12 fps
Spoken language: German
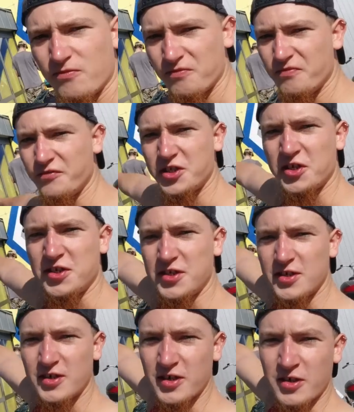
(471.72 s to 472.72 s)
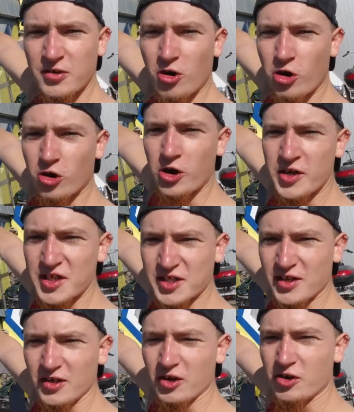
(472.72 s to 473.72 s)
Wir sind hier in
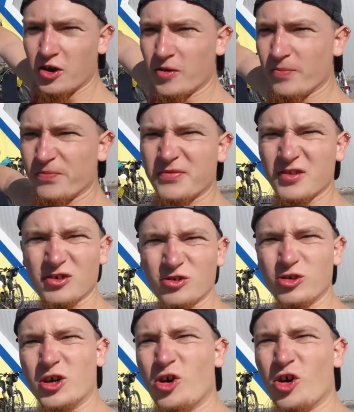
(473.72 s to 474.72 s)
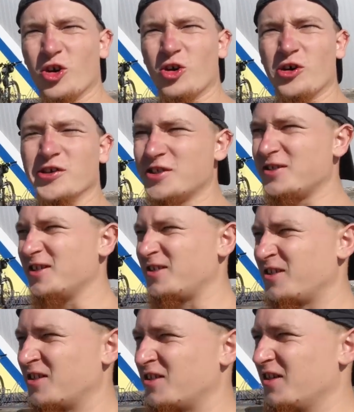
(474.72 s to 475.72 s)
Euronix angekommen. Oder Euronix
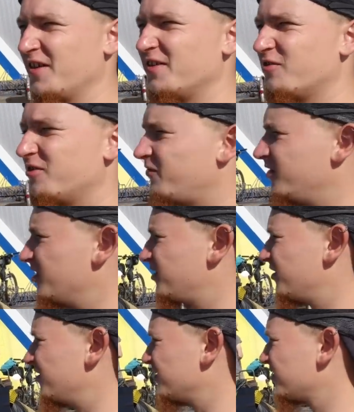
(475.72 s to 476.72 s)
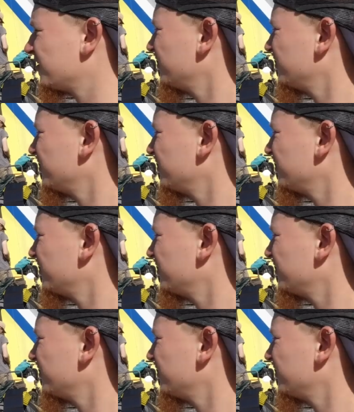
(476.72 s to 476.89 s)
XXL oder wie das heißt.